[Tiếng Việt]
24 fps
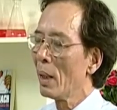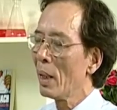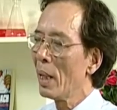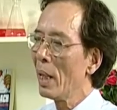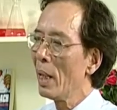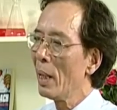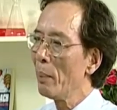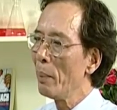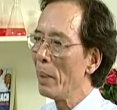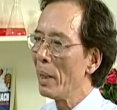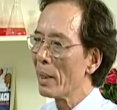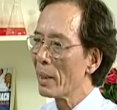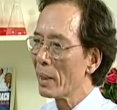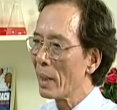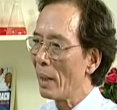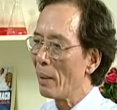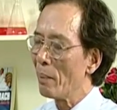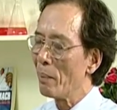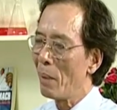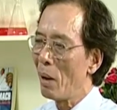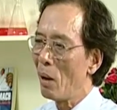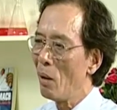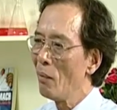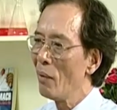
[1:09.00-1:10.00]
Khi bị chảy
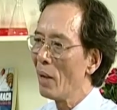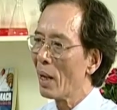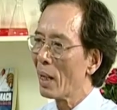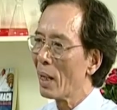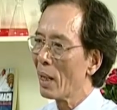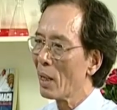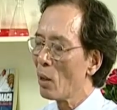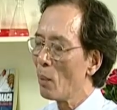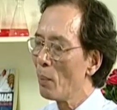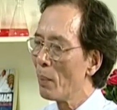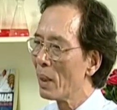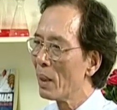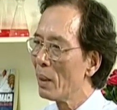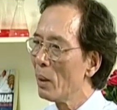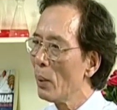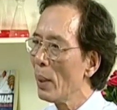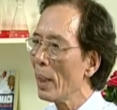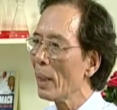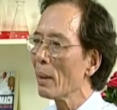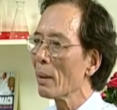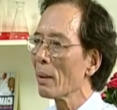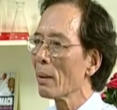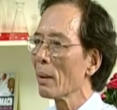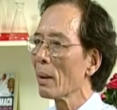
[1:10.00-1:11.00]
máu và gây cống ứ
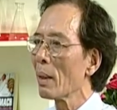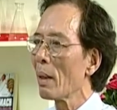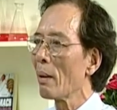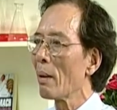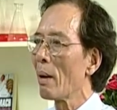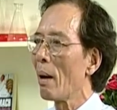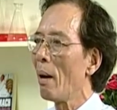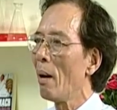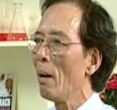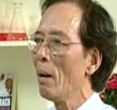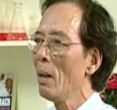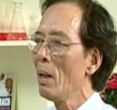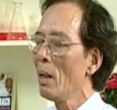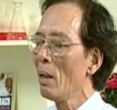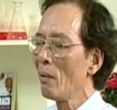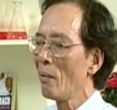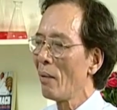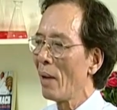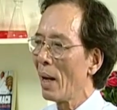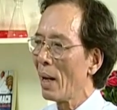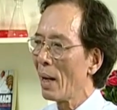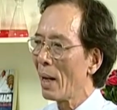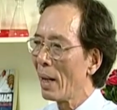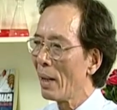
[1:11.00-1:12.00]
huyết nào đó
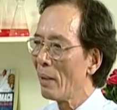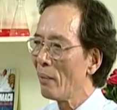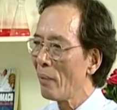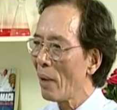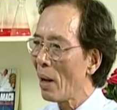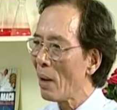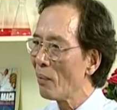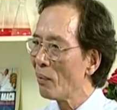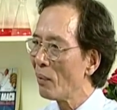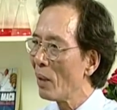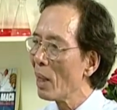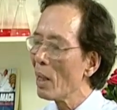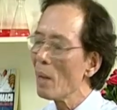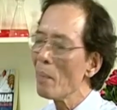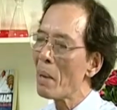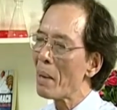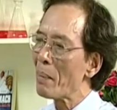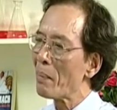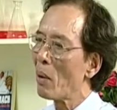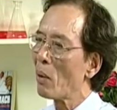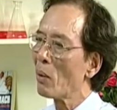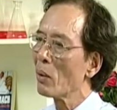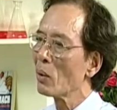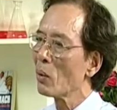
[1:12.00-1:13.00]
và gây phá vỡ các
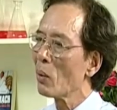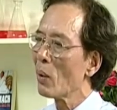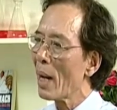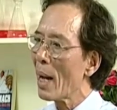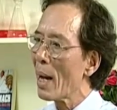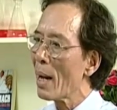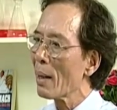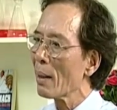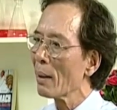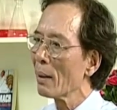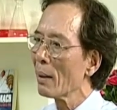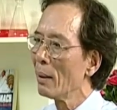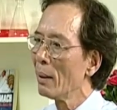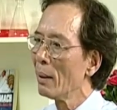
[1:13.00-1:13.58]
mạch máu chỗ khác